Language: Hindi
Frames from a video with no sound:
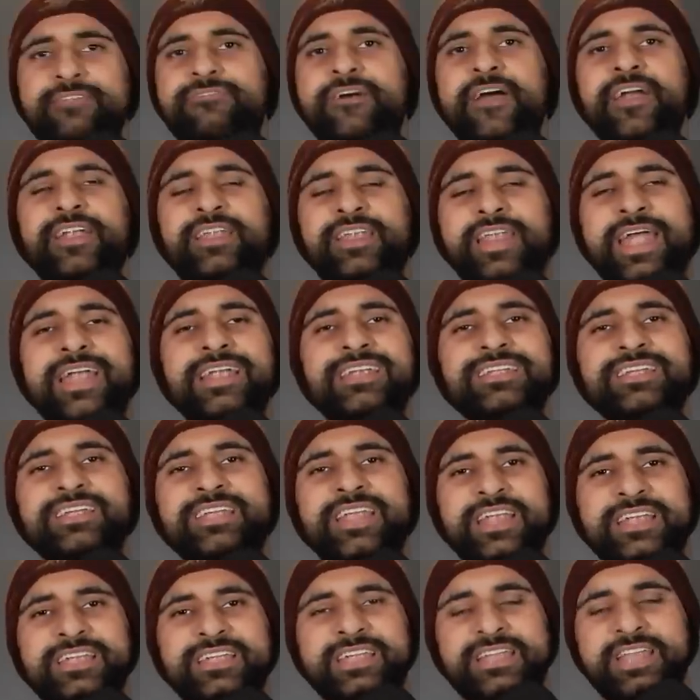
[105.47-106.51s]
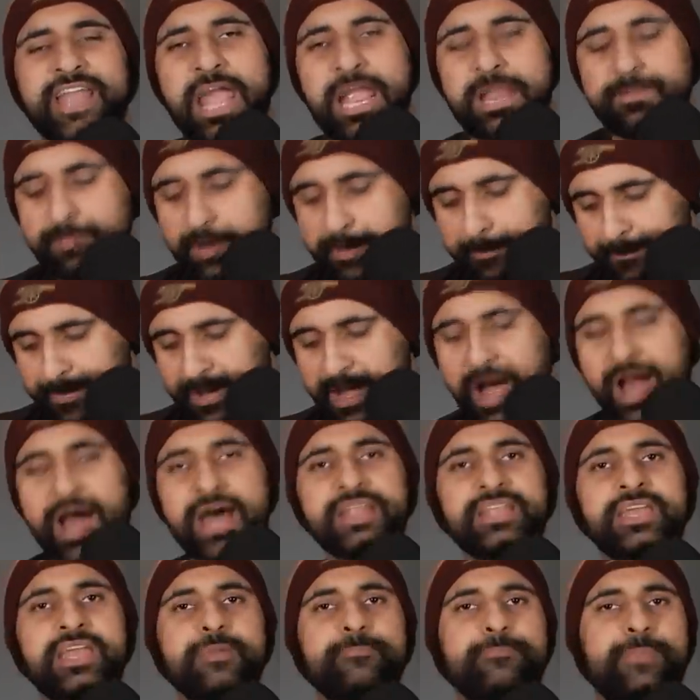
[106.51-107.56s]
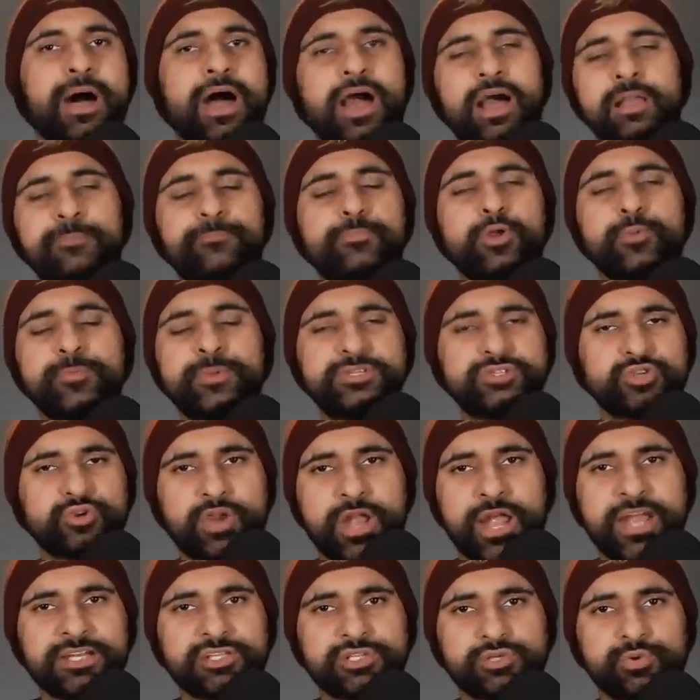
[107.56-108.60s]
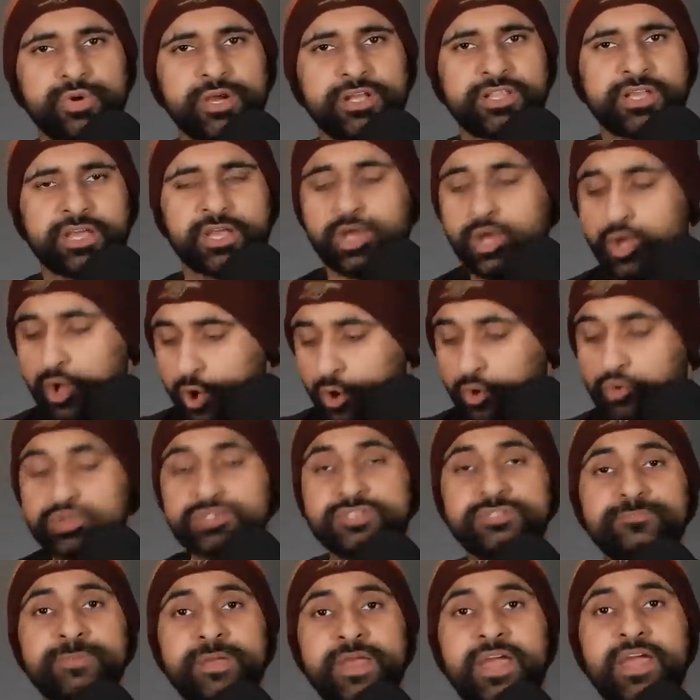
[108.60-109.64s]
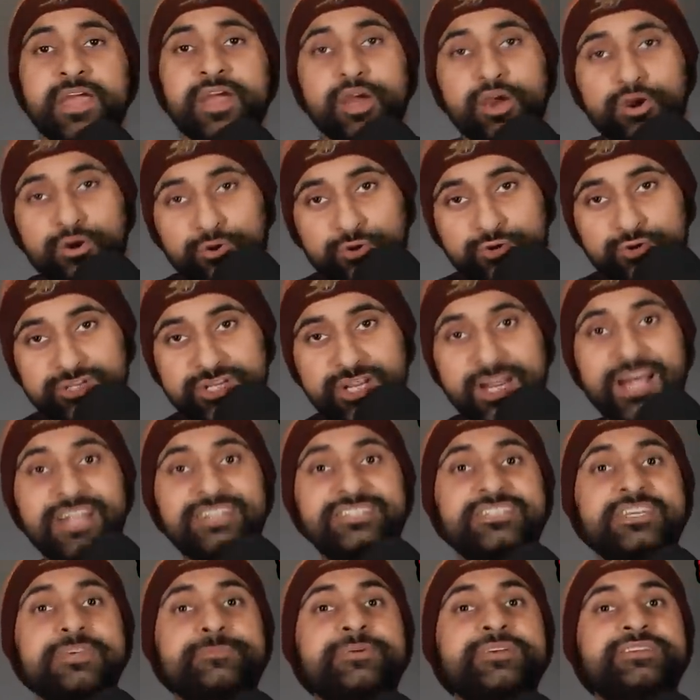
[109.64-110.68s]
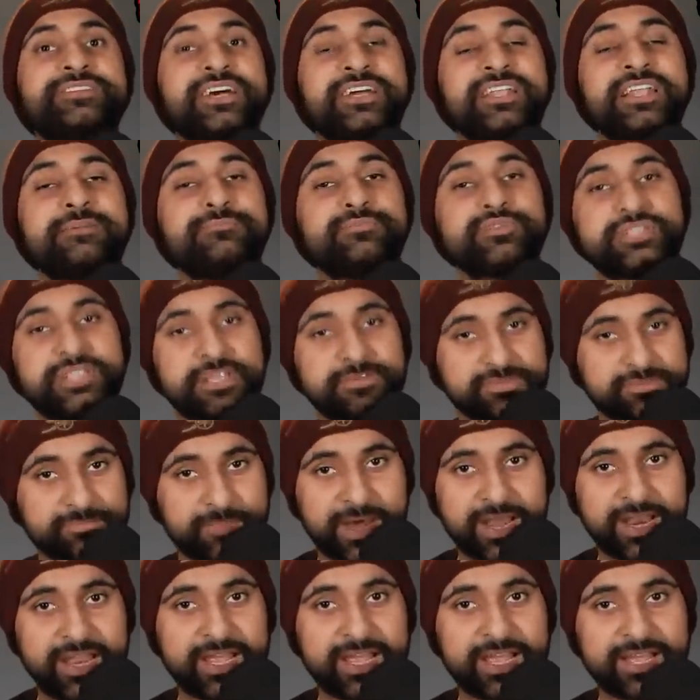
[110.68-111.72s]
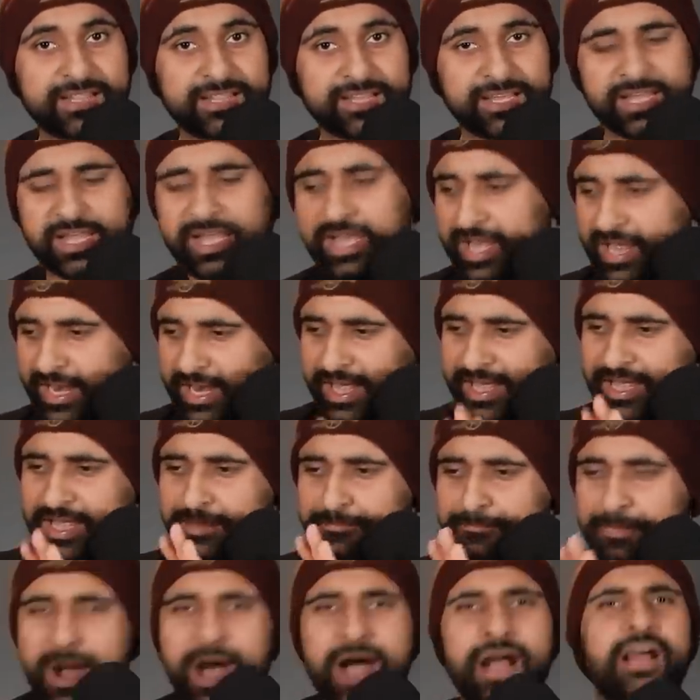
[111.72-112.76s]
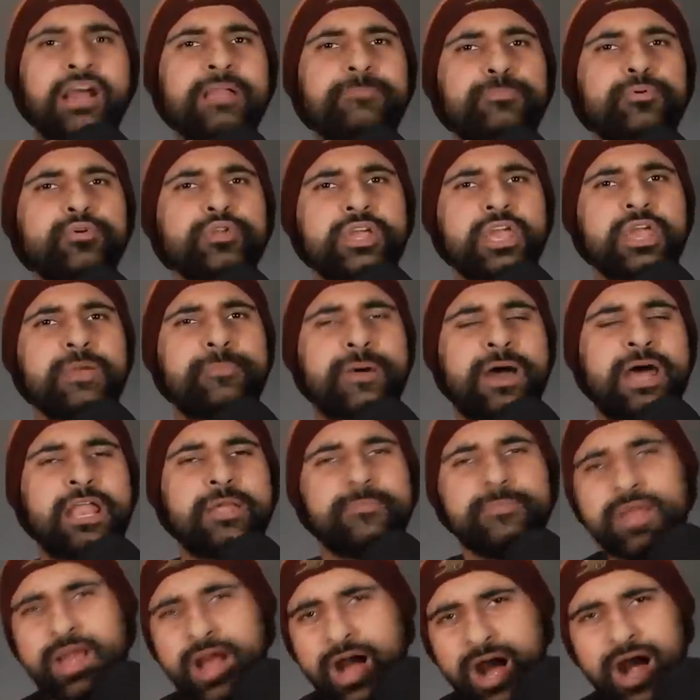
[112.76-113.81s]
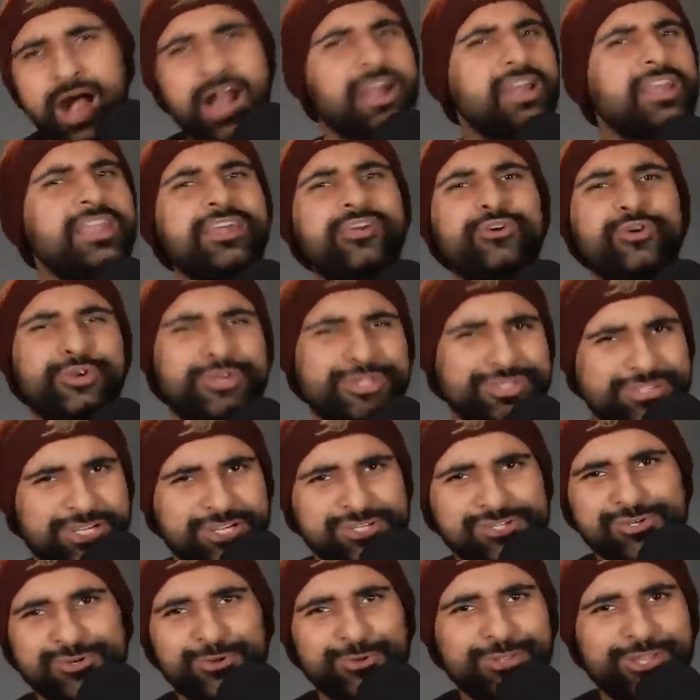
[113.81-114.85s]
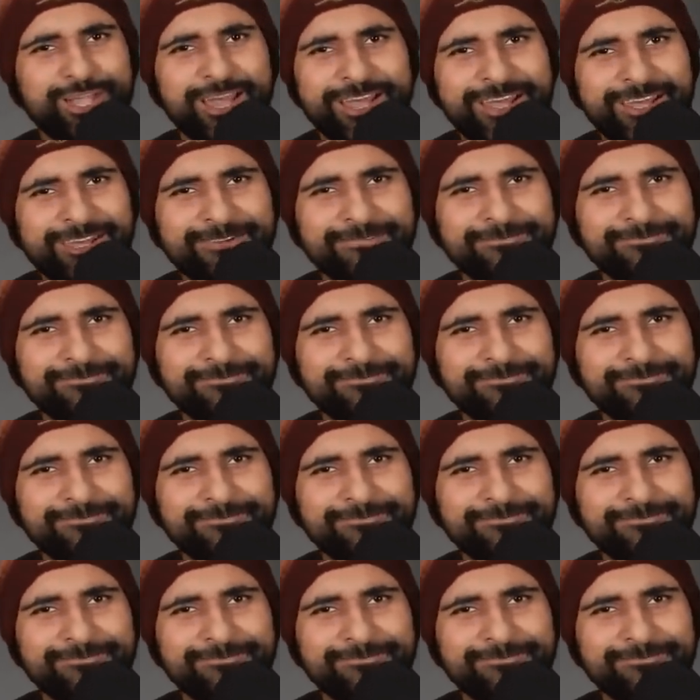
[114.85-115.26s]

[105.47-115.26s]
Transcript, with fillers: इनफैक्ट 1989 में बिहार के भागलपुर में जो राइट्स हुए थे उसमें गुजरात से भी ज्यादा मुस्लिम्स मारे गए थे लेकिन भागलपुर के बारे में हार्डली कोई डिस्कशन होता है